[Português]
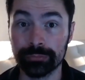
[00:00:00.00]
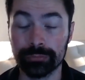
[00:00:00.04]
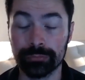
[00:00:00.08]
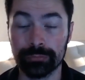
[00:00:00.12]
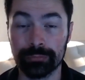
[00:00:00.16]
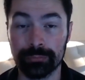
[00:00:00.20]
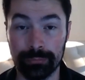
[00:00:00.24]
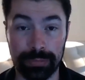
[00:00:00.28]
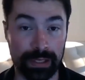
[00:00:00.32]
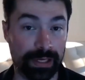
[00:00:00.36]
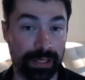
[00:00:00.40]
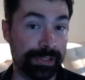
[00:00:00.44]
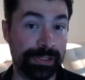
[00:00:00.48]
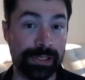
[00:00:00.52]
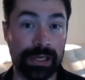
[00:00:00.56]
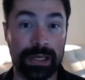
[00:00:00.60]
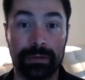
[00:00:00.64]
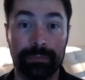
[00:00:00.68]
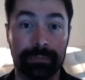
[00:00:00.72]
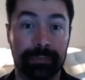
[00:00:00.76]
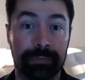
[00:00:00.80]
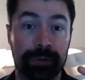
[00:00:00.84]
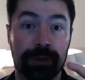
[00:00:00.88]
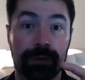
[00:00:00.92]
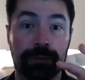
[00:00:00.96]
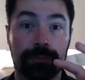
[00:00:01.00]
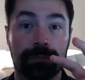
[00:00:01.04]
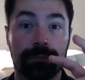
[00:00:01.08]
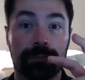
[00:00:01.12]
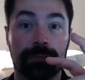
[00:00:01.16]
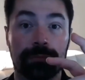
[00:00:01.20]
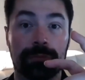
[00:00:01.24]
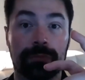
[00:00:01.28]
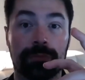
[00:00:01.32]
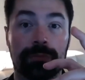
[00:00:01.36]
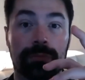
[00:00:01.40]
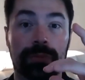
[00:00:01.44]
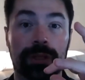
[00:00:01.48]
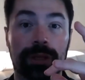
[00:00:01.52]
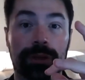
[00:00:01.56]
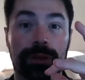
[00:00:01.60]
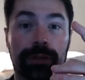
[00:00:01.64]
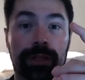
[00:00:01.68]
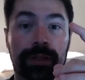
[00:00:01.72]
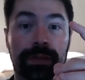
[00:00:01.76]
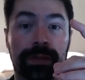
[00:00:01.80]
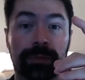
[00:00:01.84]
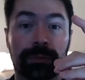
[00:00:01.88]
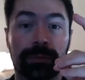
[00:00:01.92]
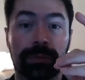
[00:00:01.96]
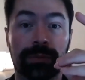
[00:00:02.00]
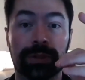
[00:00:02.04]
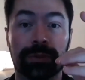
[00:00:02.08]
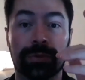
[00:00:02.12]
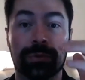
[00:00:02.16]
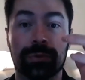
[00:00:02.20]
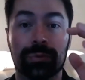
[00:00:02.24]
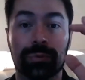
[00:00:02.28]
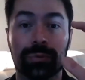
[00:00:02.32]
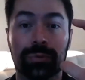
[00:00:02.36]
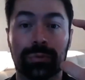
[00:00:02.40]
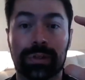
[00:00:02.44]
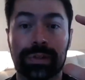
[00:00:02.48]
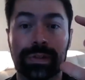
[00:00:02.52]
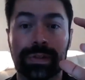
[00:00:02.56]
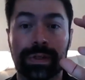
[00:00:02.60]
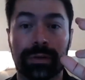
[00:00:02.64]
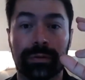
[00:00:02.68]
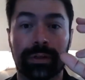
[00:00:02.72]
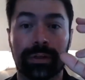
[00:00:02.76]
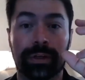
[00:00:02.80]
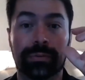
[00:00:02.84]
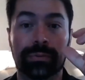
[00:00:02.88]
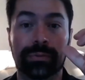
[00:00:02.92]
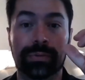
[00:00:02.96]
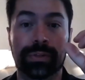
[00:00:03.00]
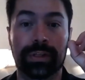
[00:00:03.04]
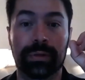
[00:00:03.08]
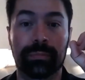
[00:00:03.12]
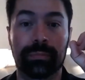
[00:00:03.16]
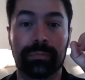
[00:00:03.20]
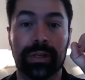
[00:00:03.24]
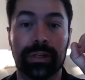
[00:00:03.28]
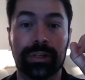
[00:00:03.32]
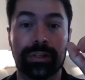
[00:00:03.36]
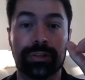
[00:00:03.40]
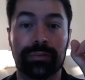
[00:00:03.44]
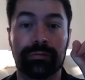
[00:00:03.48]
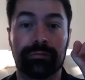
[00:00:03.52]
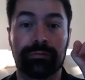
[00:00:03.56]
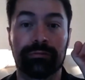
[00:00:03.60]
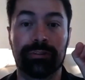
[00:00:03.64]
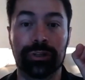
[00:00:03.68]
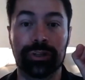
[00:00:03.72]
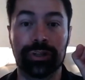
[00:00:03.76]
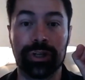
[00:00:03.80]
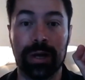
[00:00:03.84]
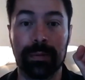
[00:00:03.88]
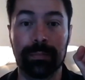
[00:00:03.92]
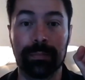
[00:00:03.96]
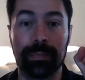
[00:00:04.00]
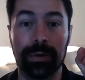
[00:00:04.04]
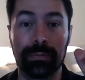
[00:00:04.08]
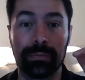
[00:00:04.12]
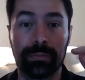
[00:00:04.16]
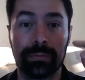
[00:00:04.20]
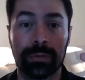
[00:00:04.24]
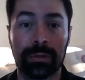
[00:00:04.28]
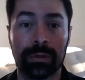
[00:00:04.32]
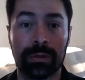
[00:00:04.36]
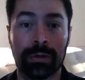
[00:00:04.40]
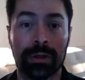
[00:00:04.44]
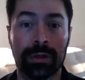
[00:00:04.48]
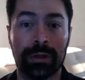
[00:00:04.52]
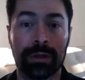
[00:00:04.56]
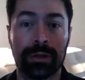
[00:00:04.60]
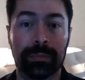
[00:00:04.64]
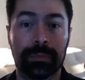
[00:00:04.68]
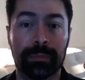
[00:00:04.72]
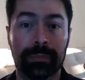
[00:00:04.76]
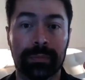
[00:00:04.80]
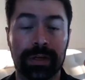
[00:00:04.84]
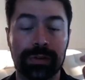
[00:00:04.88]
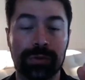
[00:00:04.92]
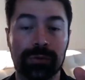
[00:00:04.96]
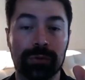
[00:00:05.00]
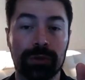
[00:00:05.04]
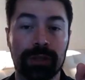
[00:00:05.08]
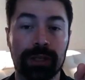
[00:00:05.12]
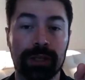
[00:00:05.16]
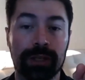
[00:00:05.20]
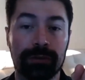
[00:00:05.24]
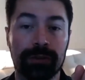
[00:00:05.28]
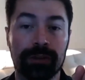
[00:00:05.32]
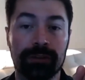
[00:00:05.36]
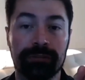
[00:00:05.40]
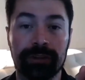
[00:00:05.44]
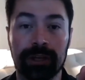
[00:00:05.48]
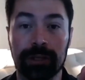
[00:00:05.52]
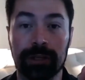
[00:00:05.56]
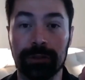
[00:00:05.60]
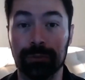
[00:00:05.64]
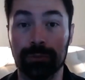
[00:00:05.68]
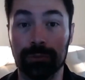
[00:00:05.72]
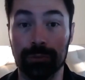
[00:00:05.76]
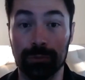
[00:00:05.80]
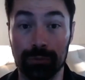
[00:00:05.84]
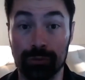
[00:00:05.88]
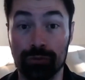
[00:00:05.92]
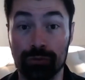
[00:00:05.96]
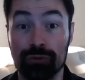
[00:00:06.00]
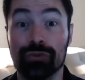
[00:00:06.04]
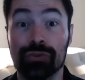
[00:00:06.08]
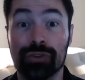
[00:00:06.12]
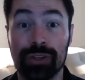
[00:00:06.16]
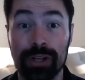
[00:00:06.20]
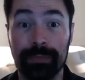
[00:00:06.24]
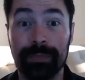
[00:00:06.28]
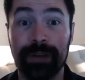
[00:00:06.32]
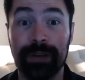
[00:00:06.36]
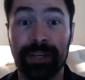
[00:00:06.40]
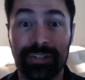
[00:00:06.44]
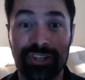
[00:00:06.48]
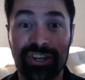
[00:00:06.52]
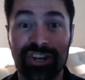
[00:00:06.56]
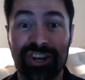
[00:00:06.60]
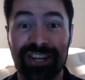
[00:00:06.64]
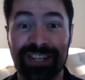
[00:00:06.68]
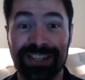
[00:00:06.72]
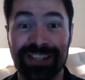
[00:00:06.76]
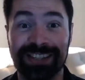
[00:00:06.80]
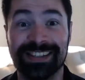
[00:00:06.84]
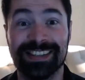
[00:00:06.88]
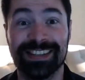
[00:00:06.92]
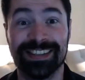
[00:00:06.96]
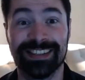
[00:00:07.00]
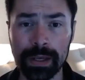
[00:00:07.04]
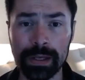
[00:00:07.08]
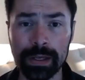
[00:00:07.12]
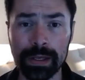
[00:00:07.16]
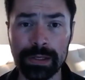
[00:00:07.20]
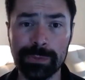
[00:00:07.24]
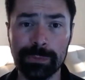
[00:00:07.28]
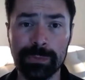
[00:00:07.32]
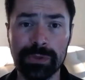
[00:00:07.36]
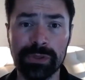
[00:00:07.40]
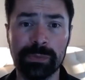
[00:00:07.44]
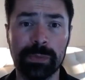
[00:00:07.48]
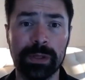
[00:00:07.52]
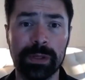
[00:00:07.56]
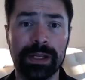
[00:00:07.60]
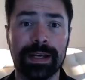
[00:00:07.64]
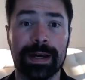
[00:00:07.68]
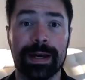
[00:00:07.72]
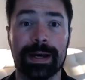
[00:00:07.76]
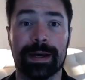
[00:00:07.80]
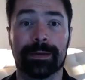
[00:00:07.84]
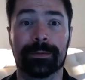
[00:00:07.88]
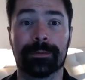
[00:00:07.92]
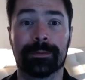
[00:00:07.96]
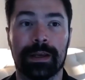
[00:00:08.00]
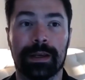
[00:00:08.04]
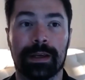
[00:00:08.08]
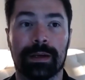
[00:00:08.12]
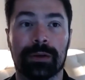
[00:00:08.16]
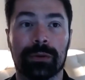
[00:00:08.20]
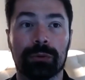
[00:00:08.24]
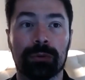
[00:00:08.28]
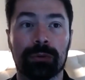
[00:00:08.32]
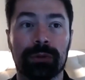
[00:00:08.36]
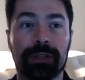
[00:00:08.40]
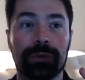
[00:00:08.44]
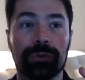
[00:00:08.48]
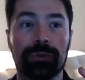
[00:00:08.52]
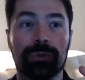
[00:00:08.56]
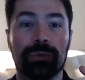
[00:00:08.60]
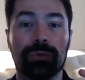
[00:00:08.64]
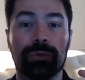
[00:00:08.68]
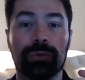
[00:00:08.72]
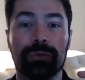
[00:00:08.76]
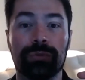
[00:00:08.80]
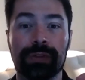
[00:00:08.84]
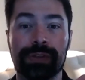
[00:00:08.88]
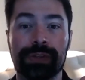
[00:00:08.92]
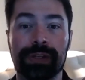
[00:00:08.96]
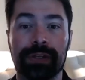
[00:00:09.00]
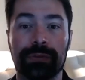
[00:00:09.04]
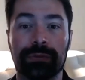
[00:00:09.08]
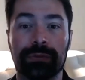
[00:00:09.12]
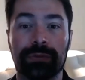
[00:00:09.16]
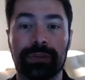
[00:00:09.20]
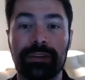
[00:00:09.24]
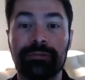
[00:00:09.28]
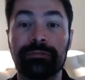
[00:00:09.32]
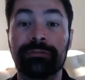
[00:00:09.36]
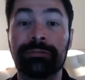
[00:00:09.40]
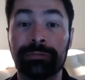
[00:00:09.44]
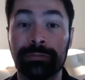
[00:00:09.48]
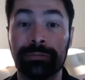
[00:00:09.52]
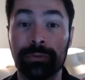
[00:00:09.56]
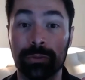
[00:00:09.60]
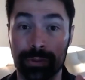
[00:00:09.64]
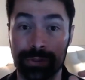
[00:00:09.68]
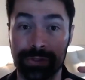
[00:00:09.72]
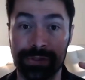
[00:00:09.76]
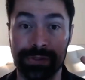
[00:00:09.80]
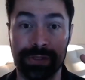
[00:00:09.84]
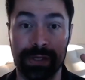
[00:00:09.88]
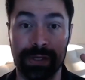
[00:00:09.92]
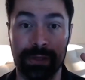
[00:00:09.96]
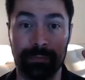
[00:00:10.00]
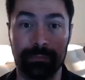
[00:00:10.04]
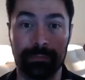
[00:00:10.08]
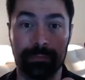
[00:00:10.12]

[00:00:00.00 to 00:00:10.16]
para sempre. Né? Eu ia ter um dedo duro, assim, eu ia conseguir mexer, fechar a mão, mas o dedo ia ficar duro. Justamente esse que eles me explicaram. É, o dedo duro você não tem força